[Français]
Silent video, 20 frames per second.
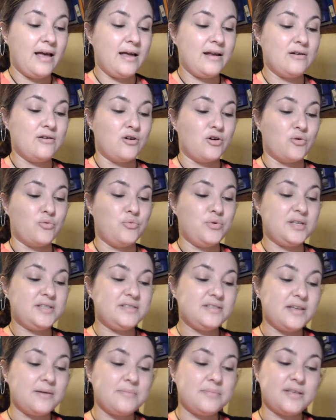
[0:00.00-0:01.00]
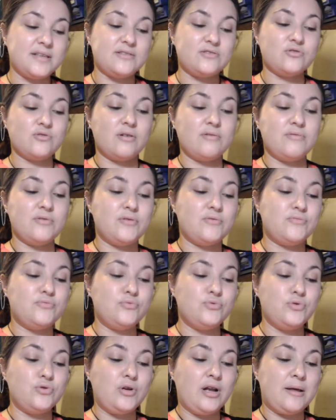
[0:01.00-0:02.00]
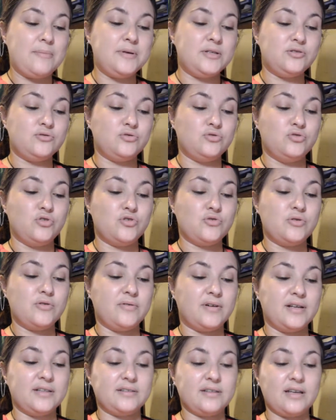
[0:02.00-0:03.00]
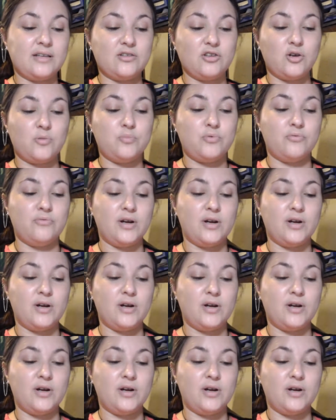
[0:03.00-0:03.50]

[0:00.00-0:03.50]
Alors, huitième question, avez-vous l'habitude de suivre un tracker